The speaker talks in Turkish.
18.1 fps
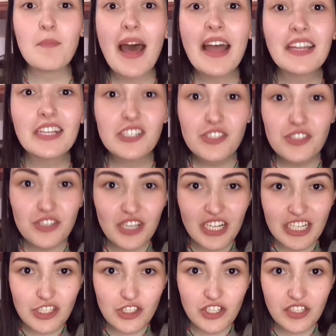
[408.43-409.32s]
ben
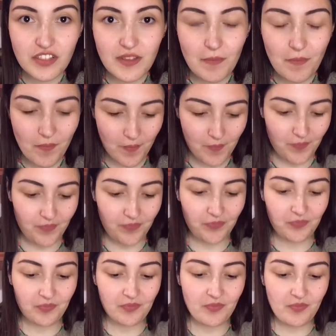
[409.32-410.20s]
aşırı acıktım.
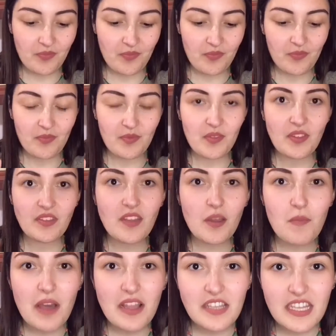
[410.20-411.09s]

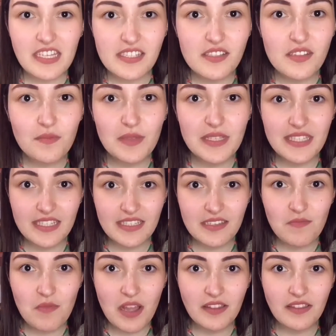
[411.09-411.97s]
Taban yarısını
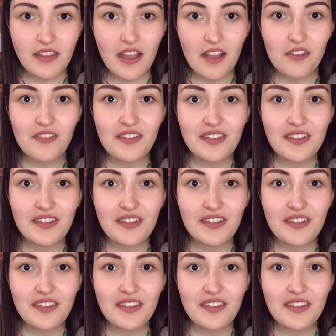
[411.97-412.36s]
bitirdim hatta